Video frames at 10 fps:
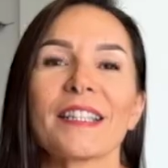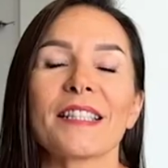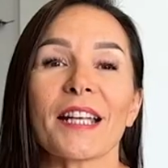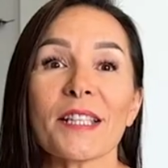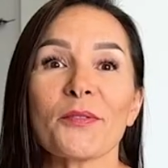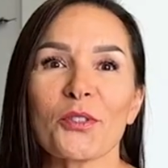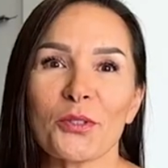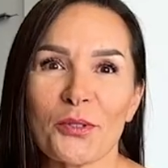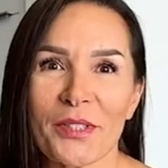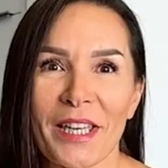Здравствуйте,
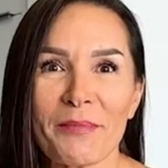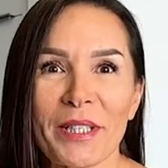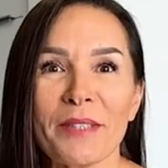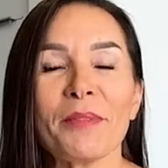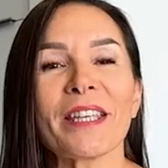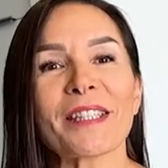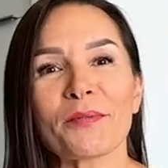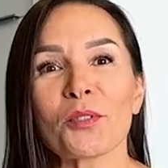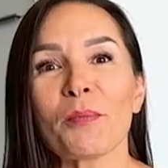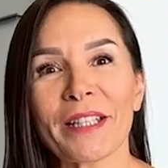друзья мои! Меня
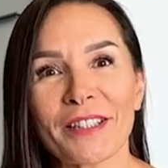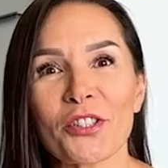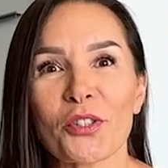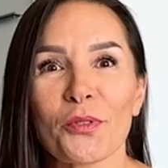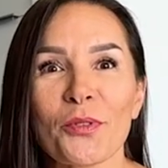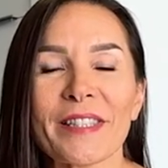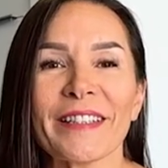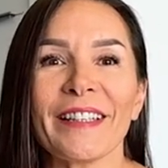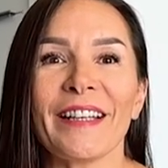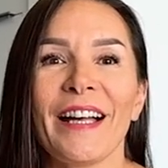зовут Марина
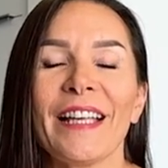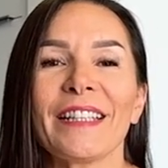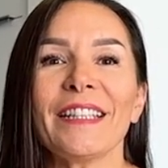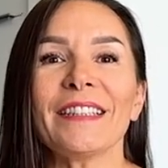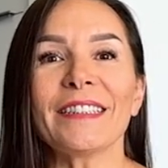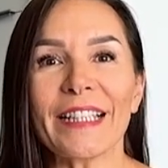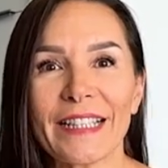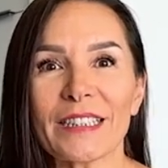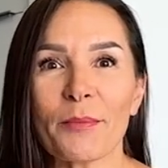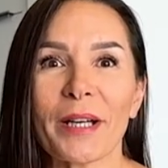Жигульская, и на
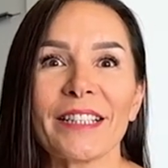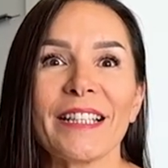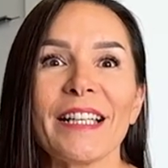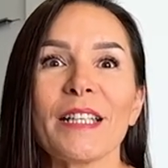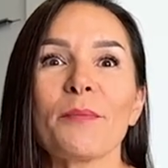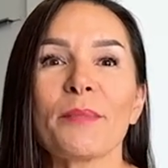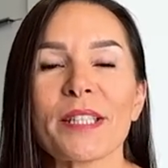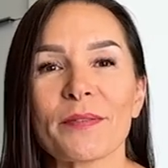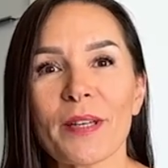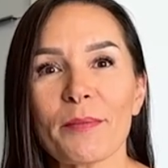этом канале мы
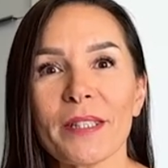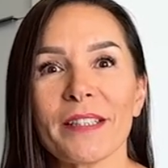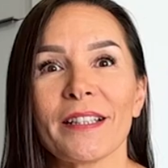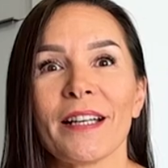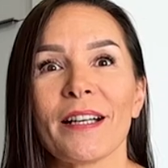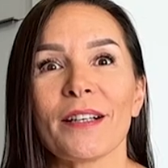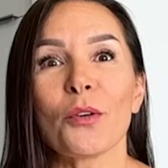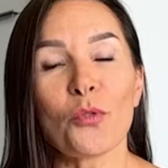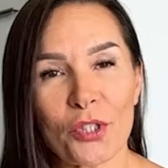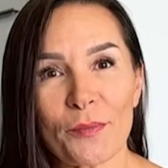с вами
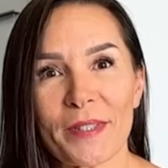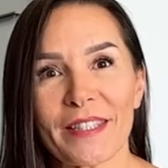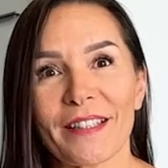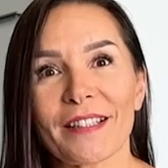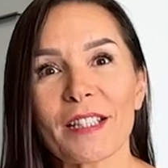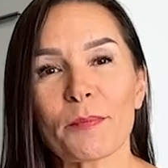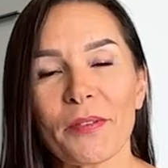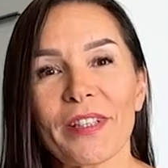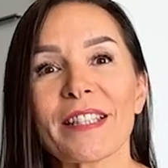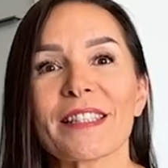учимся
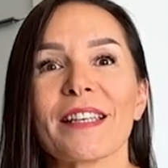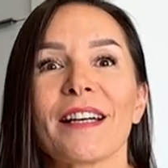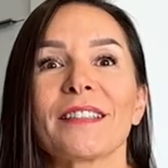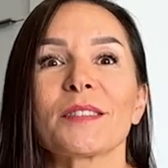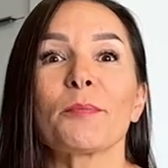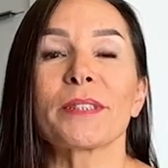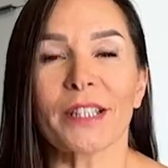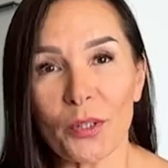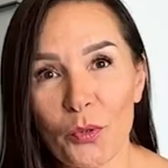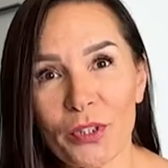избавляться от
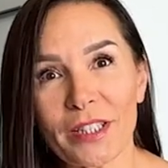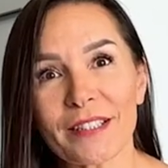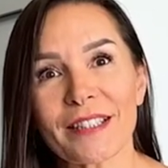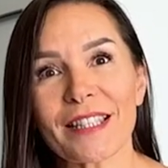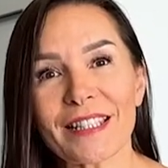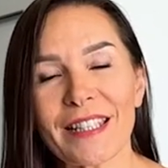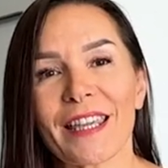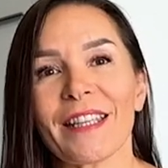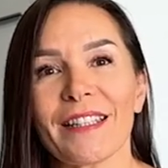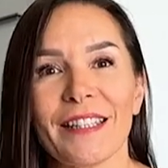патологий,
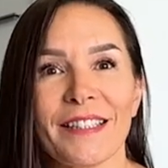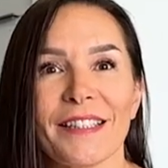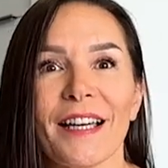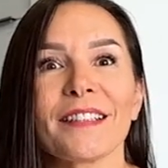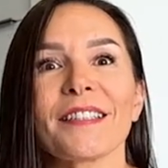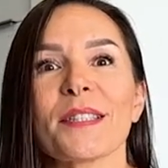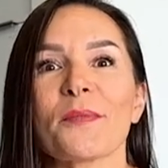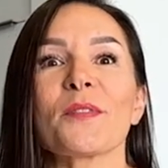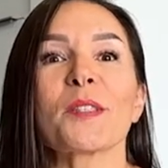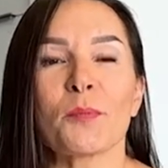состояний и
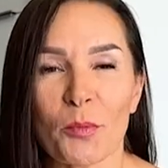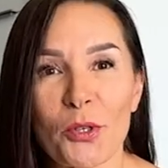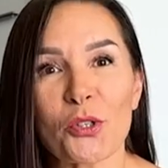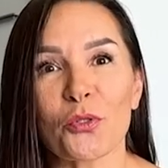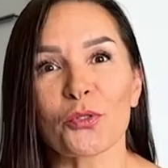диагнозов с помощью